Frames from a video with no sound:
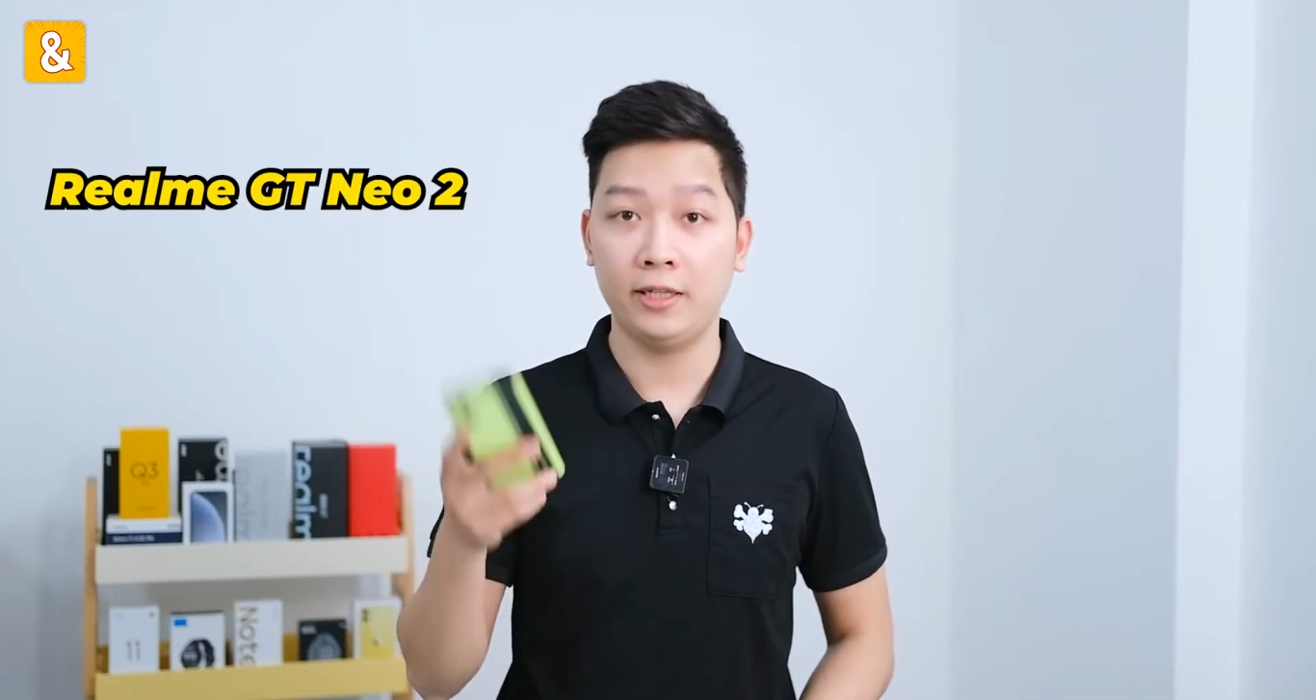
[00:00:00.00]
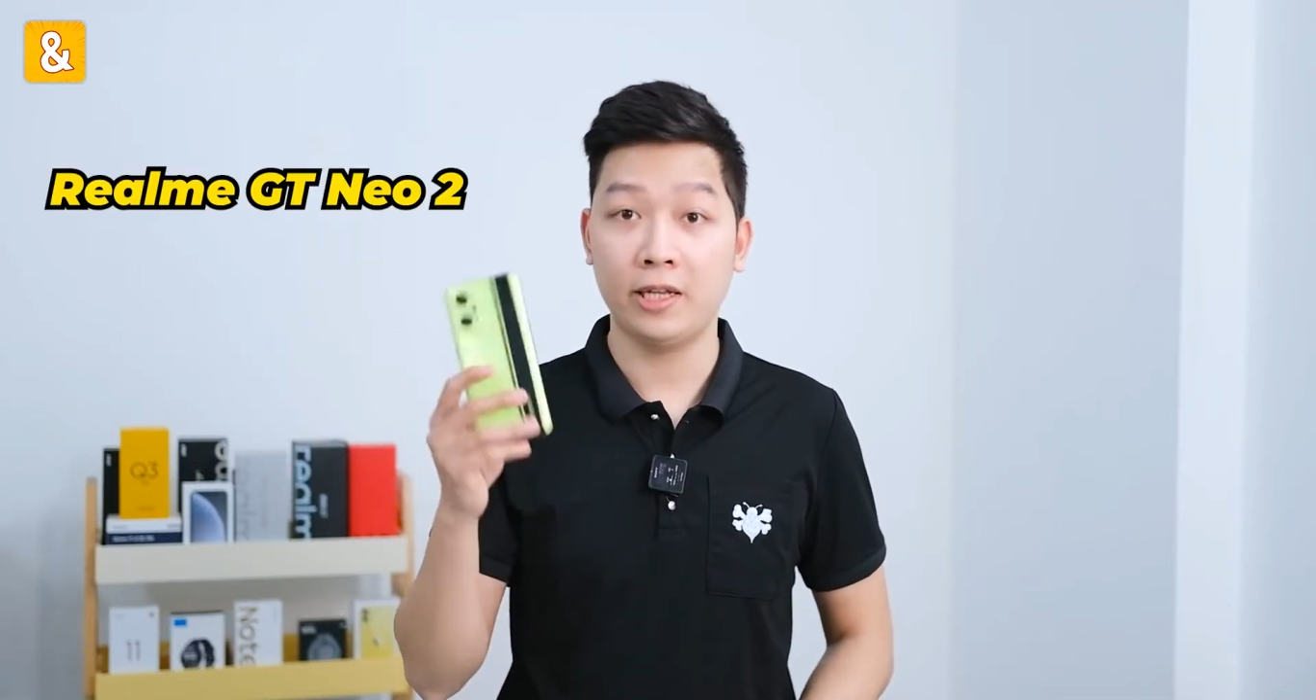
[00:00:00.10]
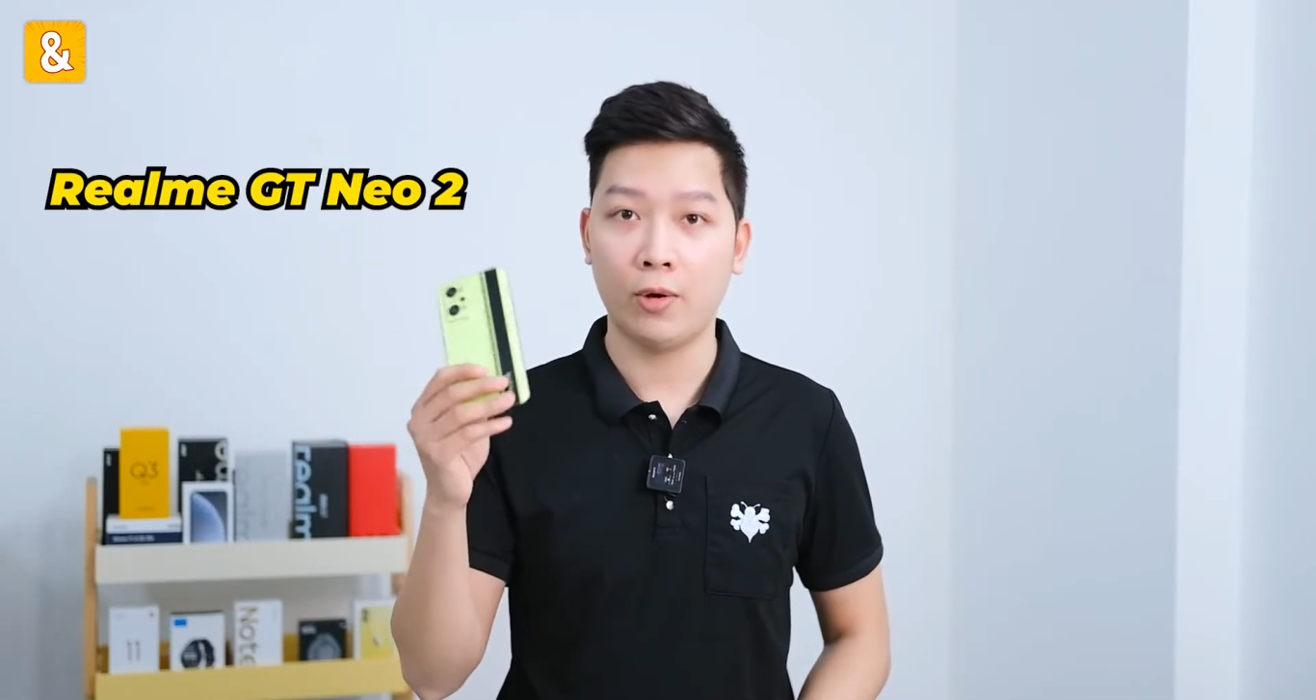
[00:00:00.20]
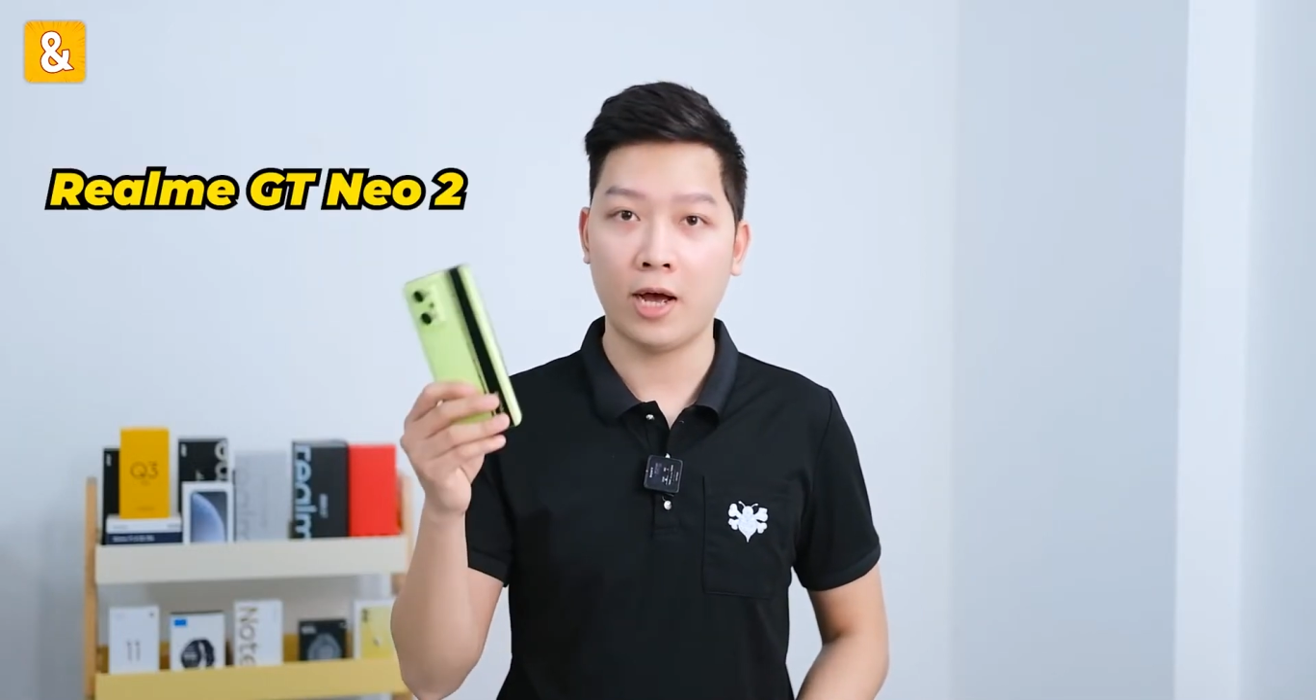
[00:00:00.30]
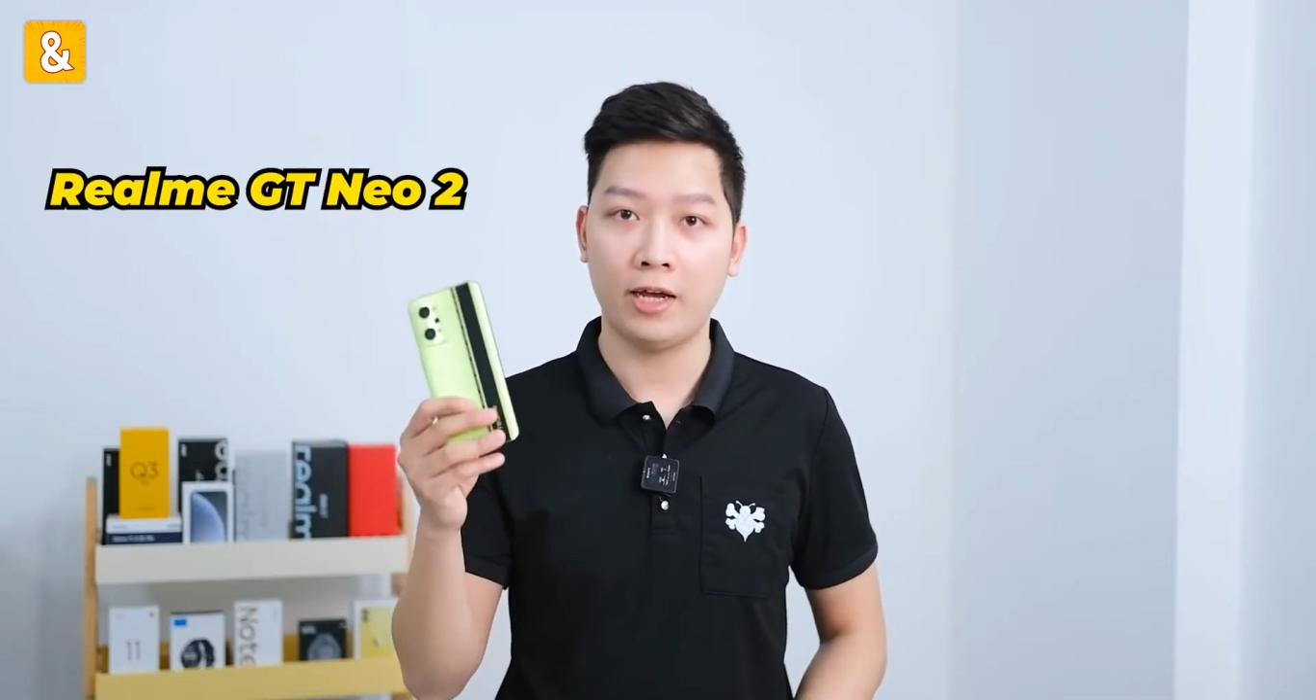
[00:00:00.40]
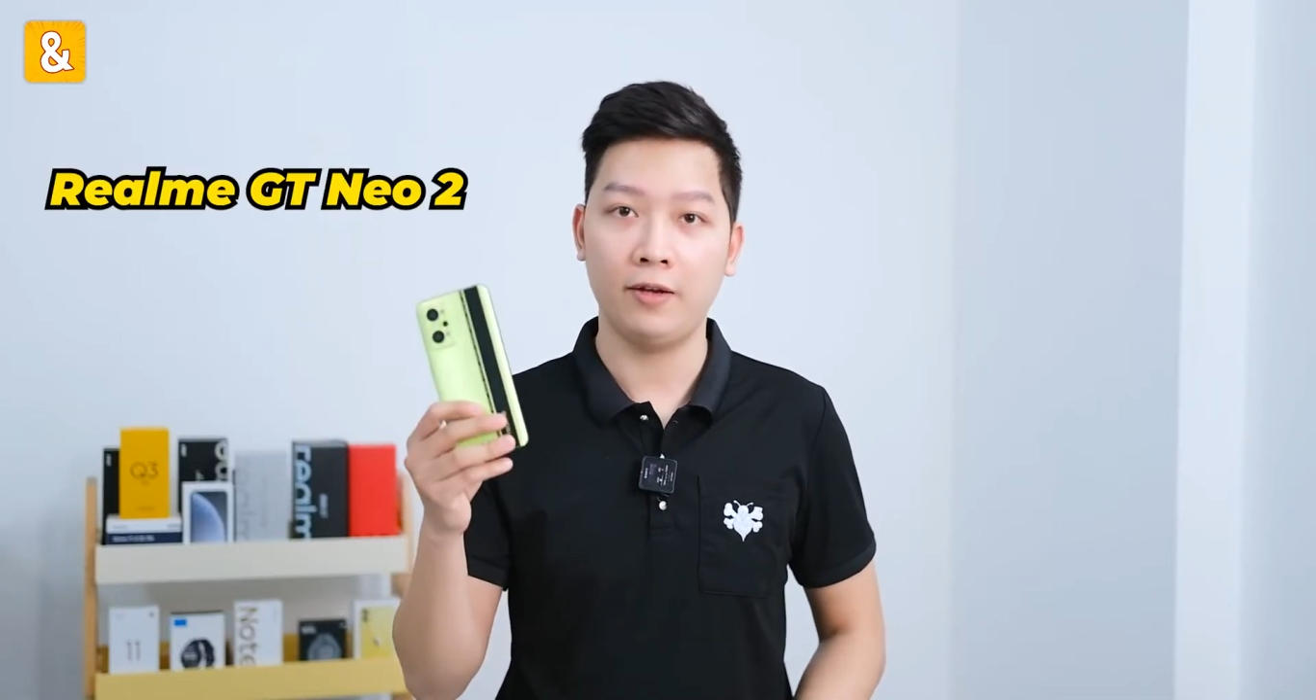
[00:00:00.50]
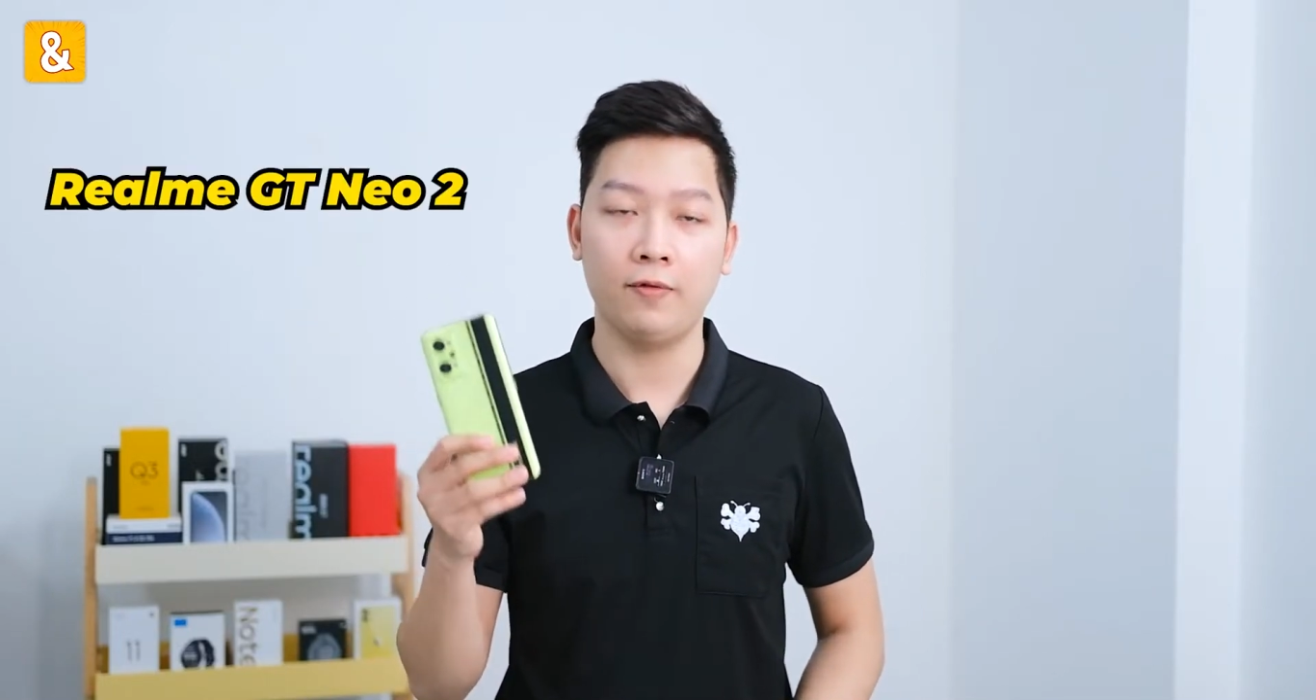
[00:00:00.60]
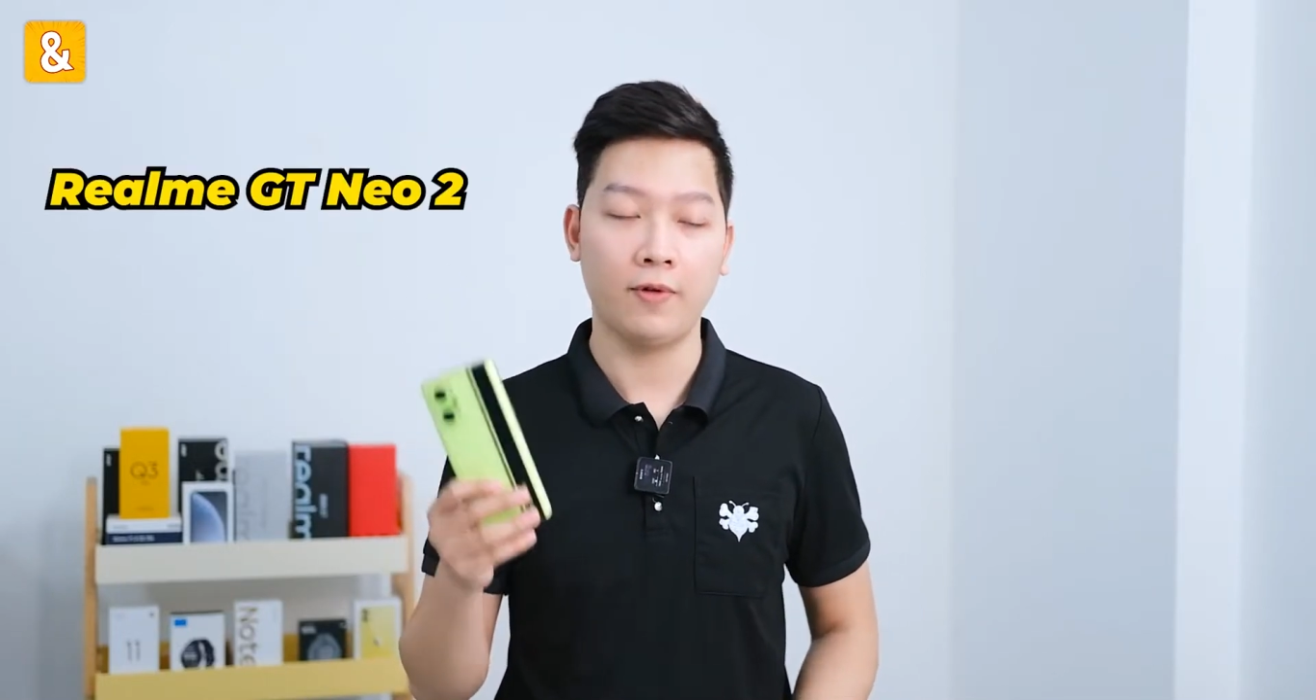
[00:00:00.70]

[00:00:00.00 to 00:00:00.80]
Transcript: Neo 2